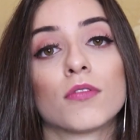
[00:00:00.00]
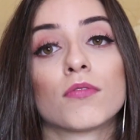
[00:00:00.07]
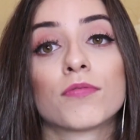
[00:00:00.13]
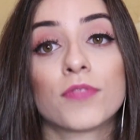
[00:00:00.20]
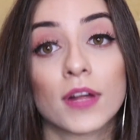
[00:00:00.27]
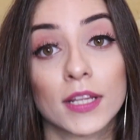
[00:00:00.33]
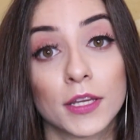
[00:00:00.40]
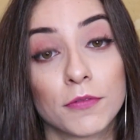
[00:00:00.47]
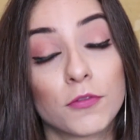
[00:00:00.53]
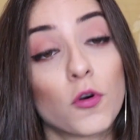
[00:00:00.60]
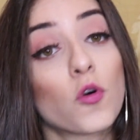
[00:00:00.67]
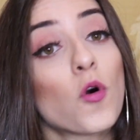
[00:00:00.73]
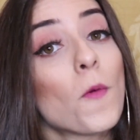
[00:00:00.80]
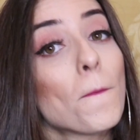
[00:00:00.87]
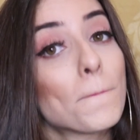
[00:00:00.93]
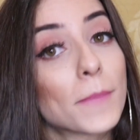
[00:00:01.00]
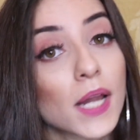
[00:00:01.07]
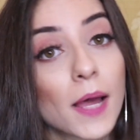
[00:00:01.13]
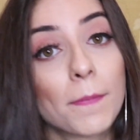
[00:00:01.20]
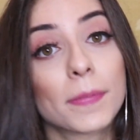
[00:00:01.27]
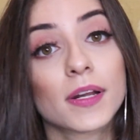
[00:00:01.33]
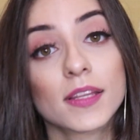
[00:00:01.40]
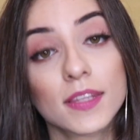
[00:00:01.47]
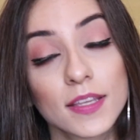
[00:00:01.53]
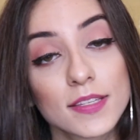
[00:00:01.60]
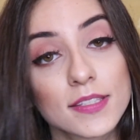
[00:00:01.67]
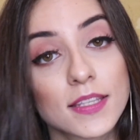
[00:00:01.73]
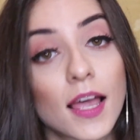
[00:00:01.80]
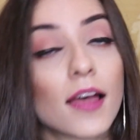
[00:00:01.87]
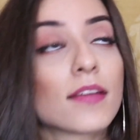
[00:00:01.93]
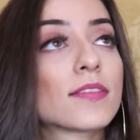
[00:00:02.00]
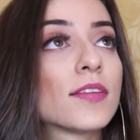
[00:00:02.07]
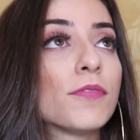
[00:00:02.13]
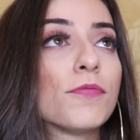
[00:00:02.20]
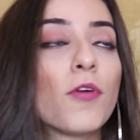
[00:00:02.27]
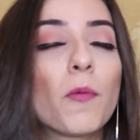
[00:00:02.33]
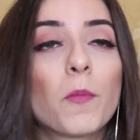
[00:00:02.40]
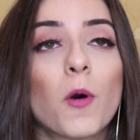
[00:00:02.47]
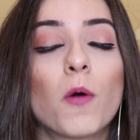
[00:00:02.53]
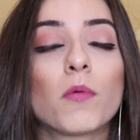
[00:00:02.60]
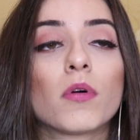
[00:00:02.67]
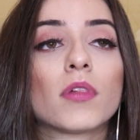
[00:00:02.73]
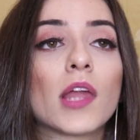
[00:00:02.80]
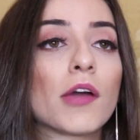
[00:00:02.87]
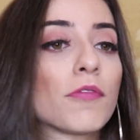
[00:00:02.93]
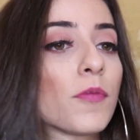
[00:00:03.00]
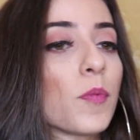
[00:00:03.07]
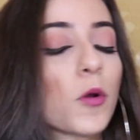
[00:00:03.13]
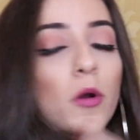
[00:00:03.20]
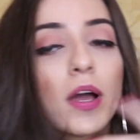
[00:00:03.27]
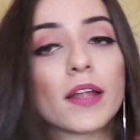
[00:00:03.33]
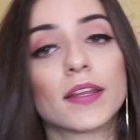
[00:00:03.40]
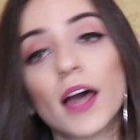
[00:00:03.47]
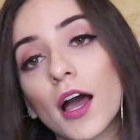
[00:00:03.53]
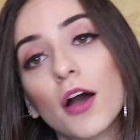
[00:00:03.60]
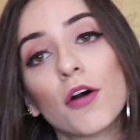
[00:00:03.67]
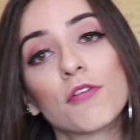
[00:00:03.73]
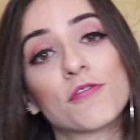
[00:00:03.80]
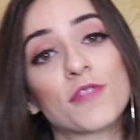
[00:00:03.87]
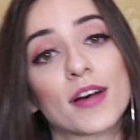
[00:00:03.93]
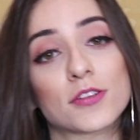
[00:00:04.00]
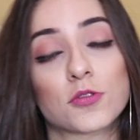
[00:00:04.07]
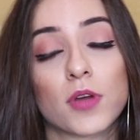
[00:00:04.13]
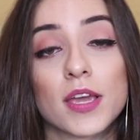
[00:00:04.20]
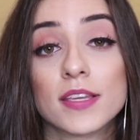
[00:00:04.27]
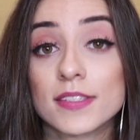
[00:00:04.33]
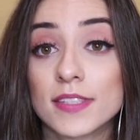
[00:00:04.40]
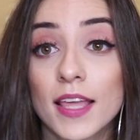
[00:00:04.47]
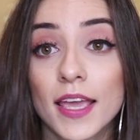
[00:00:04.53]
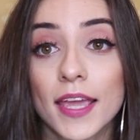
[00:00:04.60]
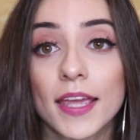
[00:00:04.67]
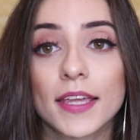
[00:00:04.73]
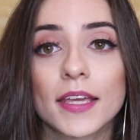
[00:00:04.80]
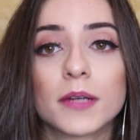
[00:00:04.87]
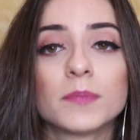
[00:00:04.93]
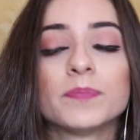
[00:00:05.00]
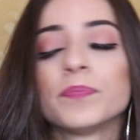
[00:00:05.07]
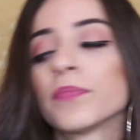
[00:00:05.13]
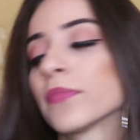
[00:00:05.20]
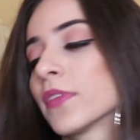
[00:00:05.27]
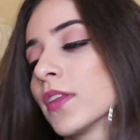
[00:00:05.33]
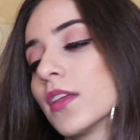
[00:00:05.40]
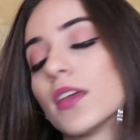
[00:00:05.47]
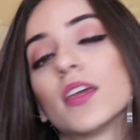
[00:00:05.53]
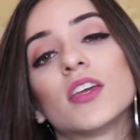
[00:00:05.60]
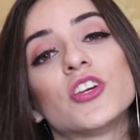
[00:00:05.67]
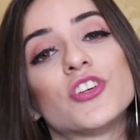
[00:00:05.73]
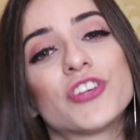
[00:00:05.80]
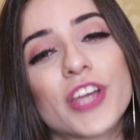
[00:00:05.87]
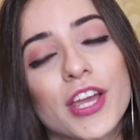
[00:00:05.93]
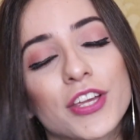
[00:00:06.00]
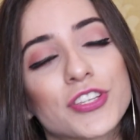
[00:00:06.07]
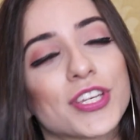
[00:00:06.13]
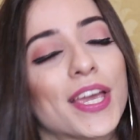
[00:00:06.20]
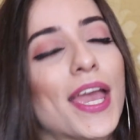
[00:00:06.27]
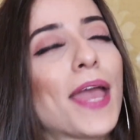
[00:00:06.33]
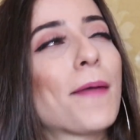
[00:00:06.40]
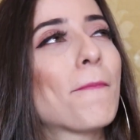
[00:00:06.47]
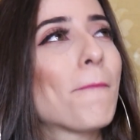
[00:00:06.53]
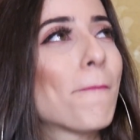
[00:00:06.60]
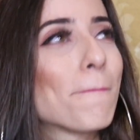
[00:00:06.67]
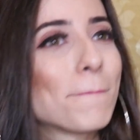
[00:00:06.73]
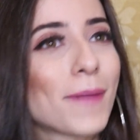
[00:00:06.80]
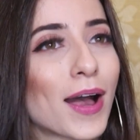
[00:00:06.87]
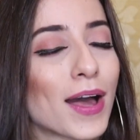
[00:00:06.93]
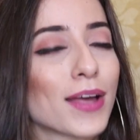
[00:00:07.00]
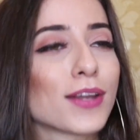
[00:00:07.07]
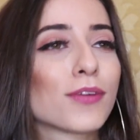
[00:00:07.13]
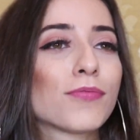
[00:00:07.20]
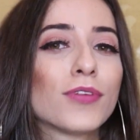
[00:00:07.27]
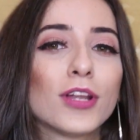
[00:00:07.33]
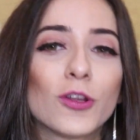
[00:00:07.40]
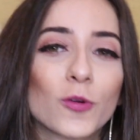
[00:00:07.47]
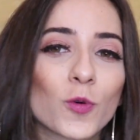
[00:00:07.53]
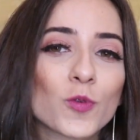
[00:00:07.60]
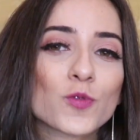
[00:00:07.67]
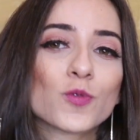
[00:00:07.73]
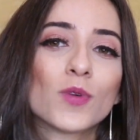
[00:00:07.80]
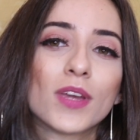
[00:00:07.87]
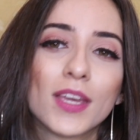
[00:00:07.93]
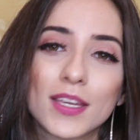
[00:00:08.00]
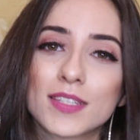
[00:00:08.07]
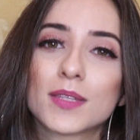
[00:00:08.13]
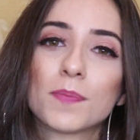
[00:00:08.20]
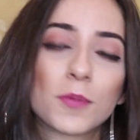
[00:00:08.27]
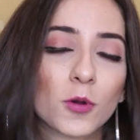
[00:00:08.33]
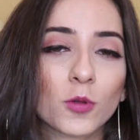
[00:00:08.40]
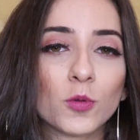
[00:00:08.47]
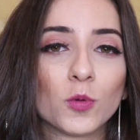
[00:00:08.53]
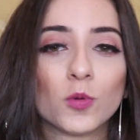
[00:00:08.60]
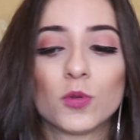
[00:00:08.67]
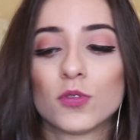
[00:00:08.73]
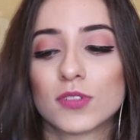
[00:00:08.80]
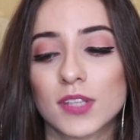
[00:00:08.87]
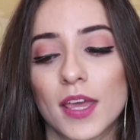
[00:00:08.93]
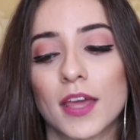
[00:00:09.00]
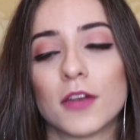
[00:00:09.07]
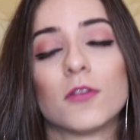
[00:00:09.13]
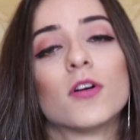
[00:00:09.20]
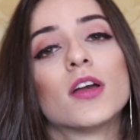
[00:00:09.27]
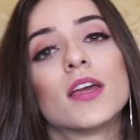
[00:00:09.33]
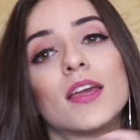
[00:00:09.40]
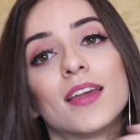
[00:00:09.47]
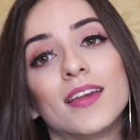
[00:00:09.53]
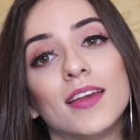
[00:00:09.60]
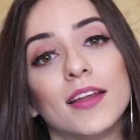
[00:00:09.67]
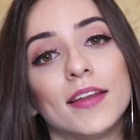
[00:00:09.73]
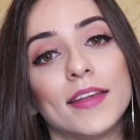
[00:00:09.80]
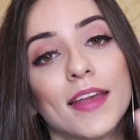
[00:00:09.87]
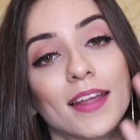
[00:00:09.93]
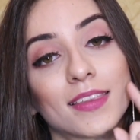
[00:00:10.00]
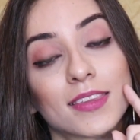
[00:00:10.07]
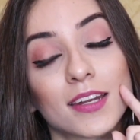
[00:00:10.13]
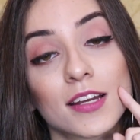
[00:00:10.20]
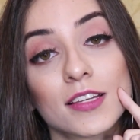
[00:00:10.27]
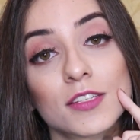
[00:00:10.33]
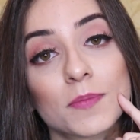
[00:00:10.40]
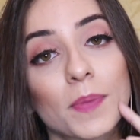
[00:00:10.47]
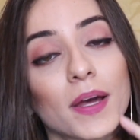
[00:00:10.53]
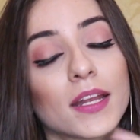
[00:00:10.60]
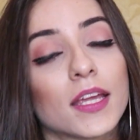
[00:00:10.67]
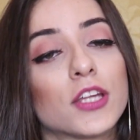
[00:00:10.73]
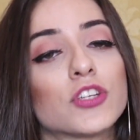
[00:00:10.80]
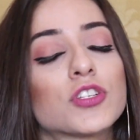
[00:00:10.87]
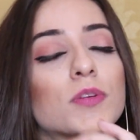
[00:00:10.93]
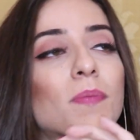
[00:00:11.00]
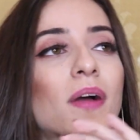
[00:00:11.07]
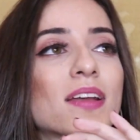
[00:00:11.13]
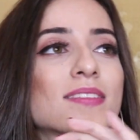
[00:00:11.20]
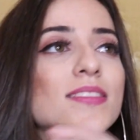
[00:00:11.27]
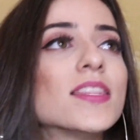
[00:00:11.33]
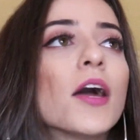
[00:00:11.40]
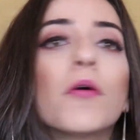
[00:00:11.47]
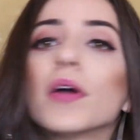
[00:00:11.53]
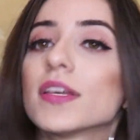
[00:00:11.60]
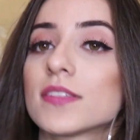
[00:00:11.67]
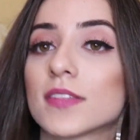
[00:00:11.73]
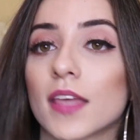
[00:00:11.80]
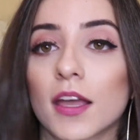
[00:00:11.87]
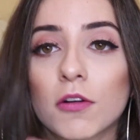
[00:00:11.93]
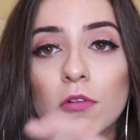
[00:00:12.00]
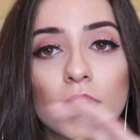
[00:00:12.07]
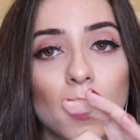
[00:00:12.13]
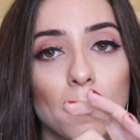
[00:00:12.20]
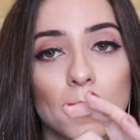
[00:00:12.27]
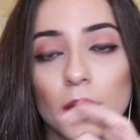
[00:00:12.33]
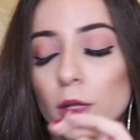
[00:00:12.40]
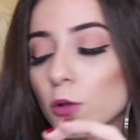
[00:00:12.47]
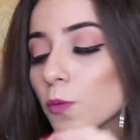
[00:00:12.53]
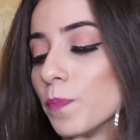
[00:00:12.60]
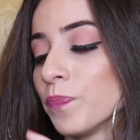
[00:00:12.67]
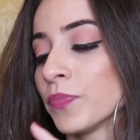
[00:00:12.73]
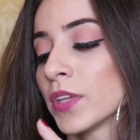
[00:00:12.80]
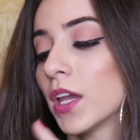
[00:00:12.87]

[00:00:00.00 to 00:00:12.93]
Falei, vou comprar para testar. Se for bom, eu levo pro canal, faço resenha. Gente, é maravilhoso esse produto, sério. Ele é transparente, mas não resseca o cabelo.